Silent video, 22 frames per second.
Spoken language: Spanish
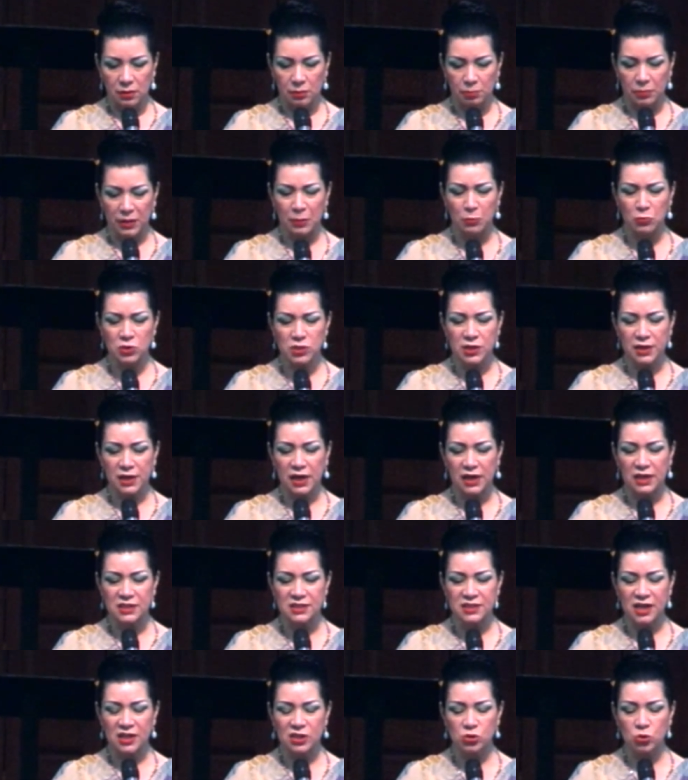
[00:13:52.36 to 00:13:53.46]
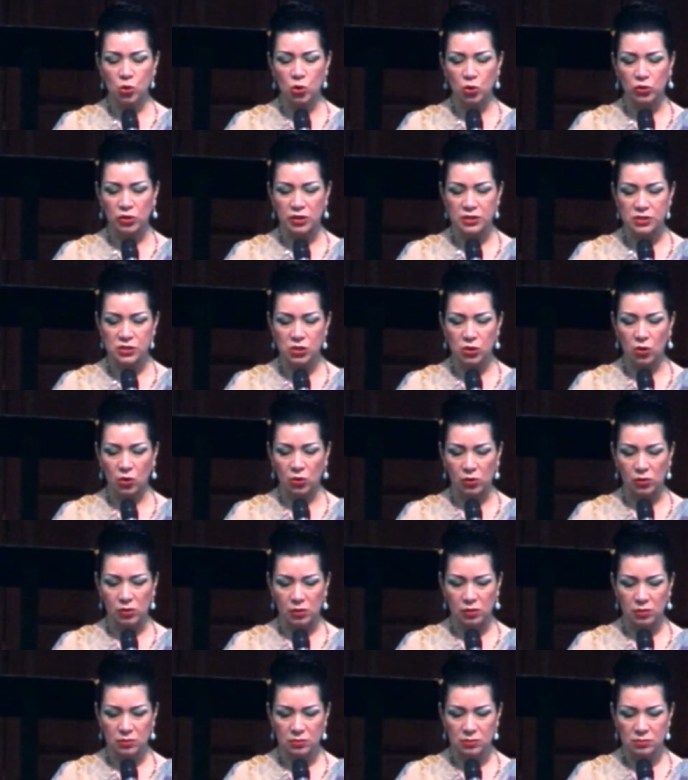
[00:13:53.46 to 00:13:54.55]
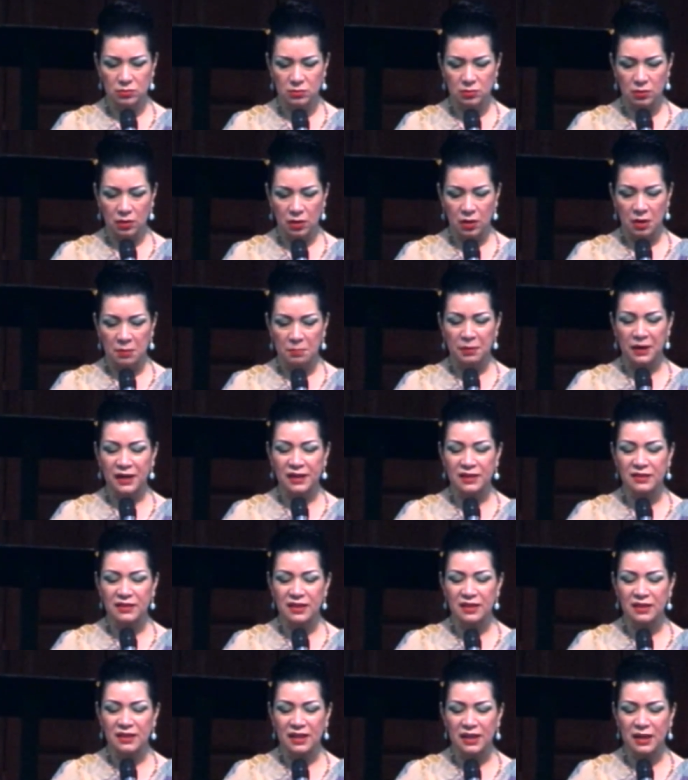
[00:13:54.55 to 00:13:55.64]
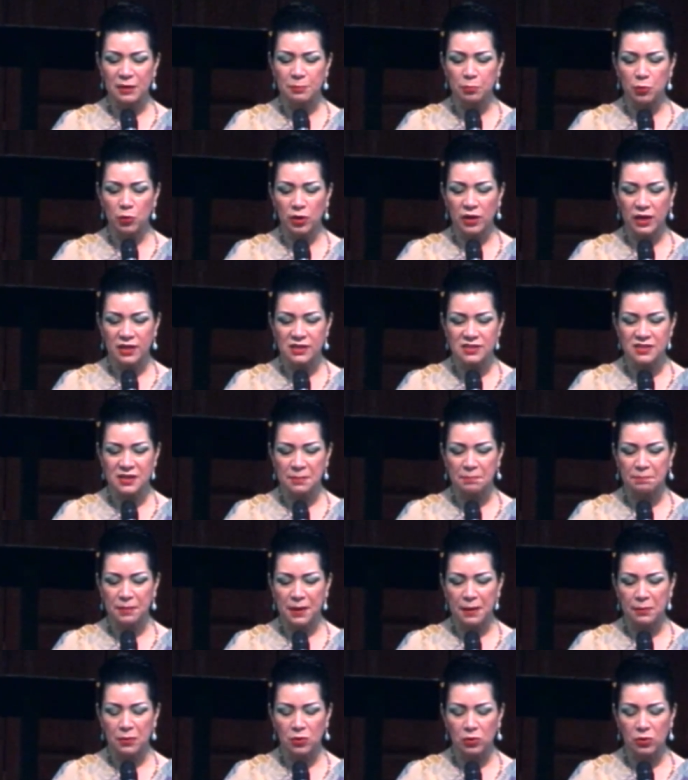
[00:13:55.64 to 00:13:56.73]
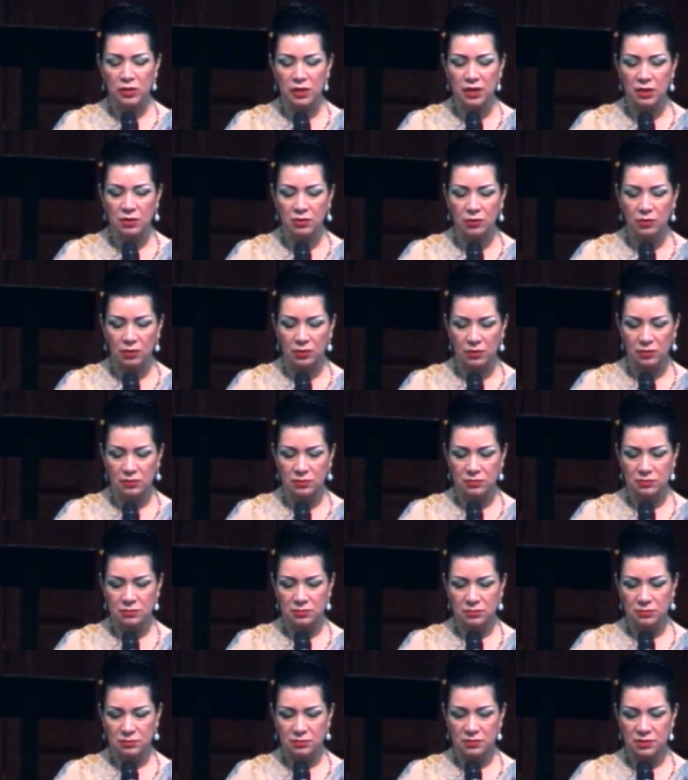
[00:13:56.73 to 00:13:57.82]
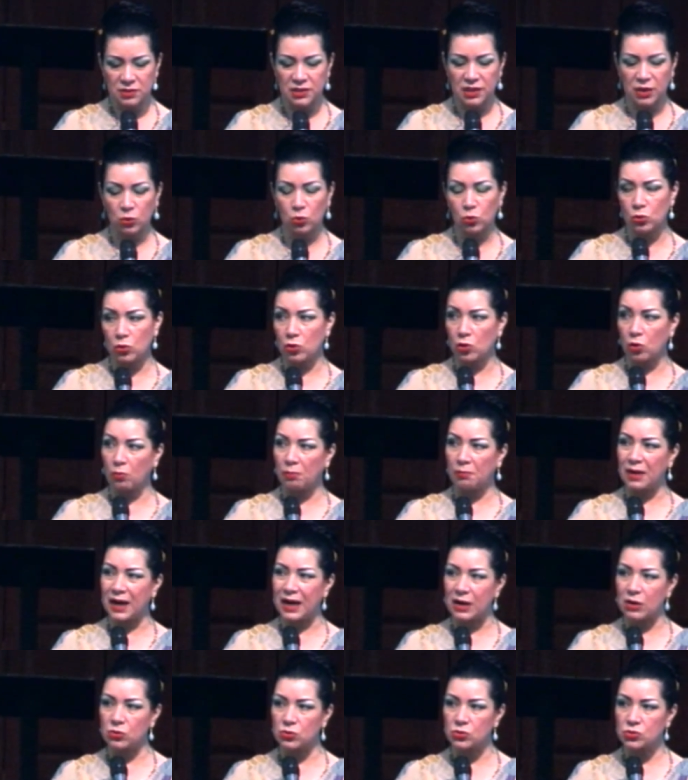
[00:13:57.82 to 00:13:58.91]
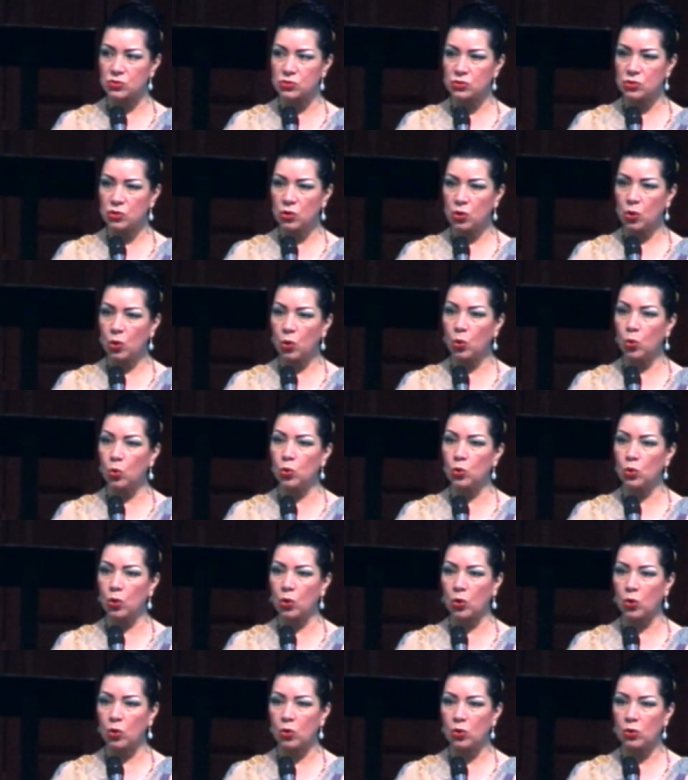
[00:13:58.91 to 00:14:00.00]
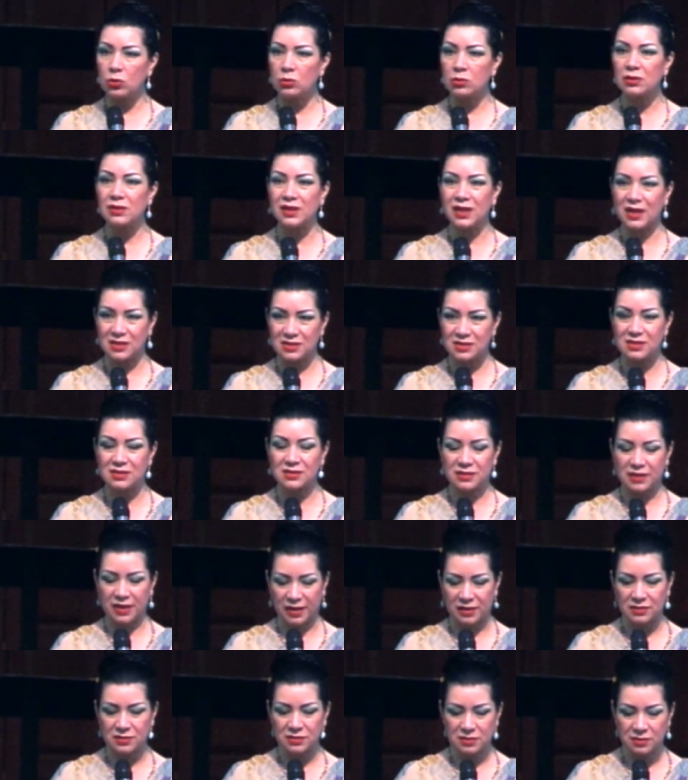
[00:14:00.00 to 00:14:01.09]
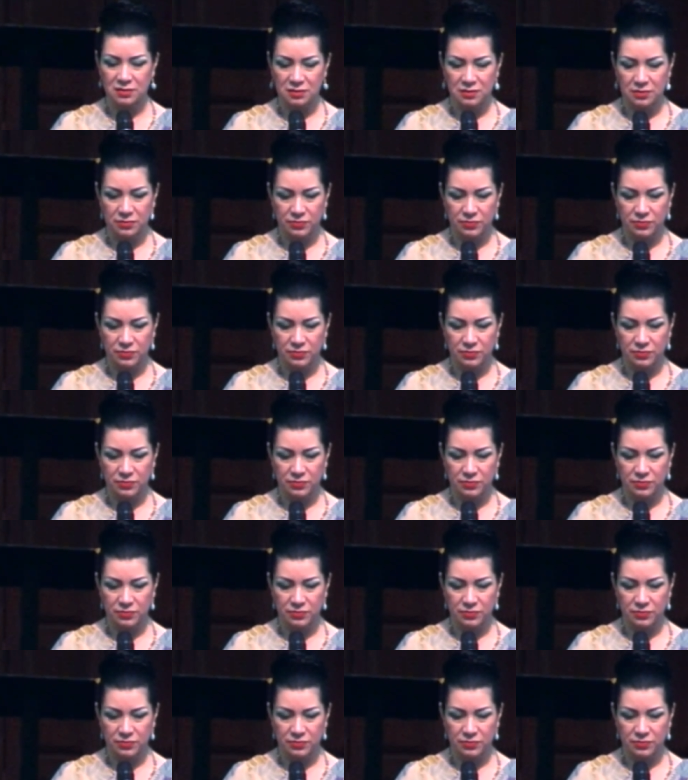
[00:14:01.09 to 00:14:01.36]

Vamos a analizar su condición para entender por qué San Pablo dijo, según Romanos 1, 16,